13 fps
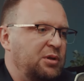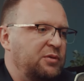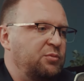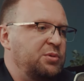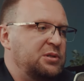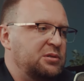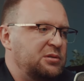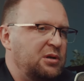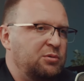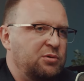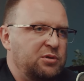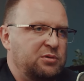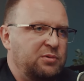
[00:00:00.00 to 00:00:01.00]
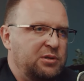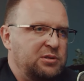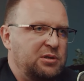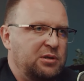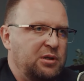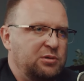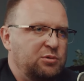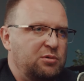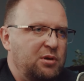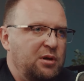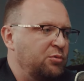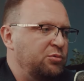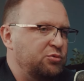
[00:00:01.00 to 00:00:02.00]
того бизнеса, который называется технадзор,
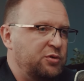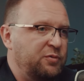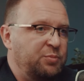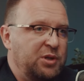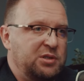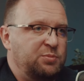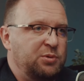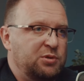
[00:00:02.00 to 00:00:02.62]
он уже, в принципе,